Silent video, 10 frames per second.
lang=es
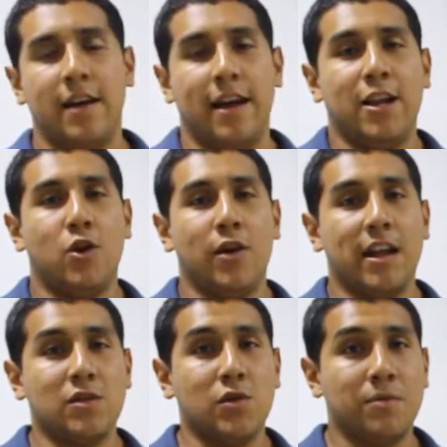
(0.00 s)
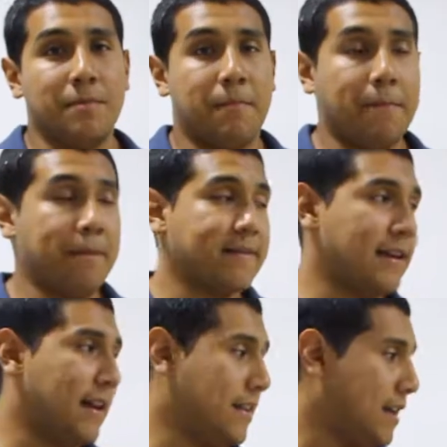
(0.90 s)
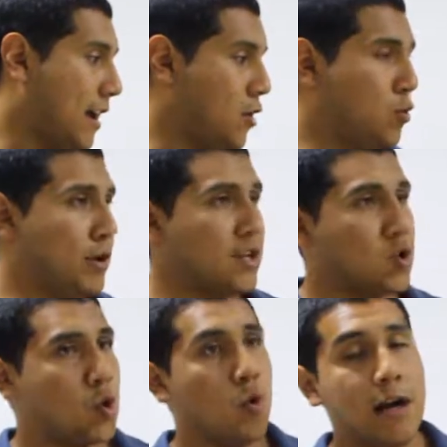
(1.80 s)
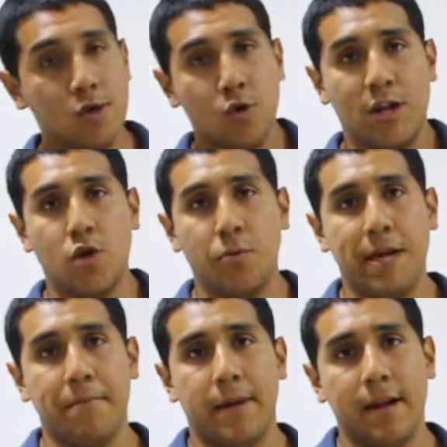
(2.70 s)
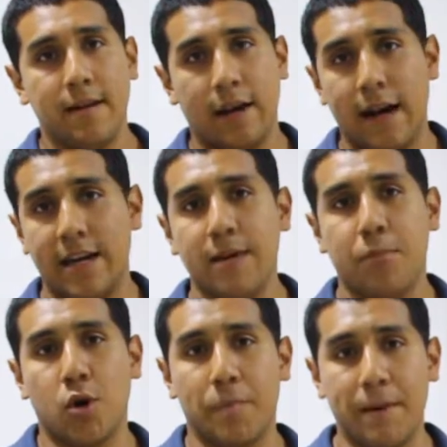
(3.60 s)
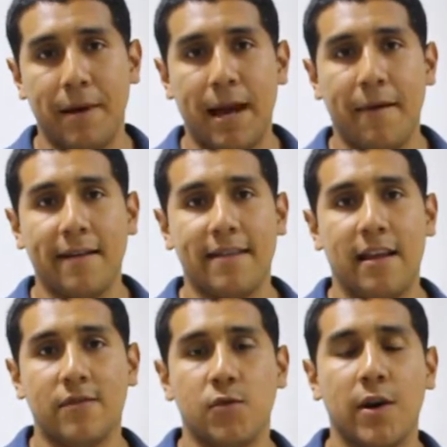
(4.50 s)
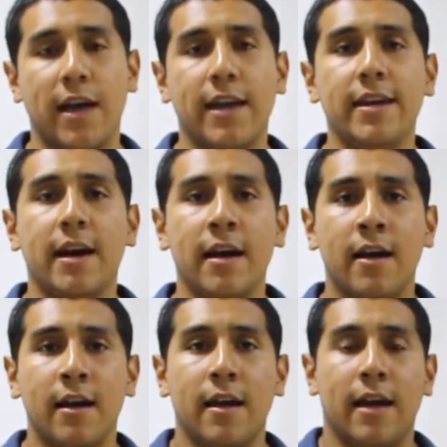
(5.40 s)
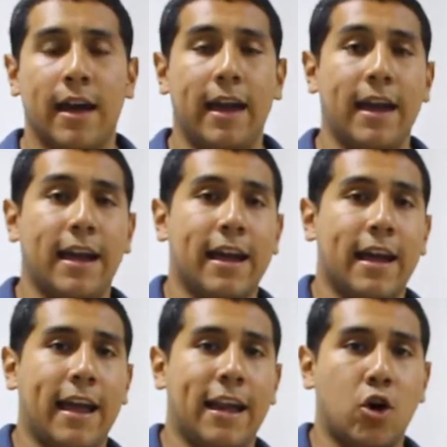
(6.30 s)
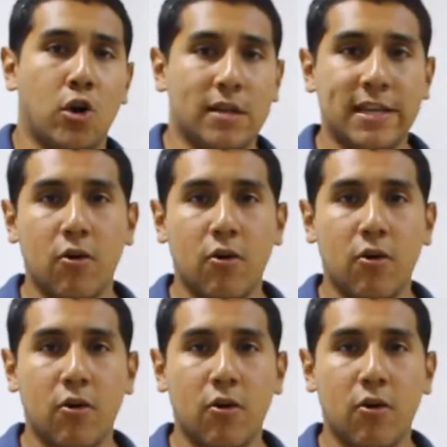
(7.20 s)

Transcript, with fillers: El Congreso va a empezar el día lunes 4 de noviembre, aquí por primera vez en la ciudad de Ica, en el Coliseo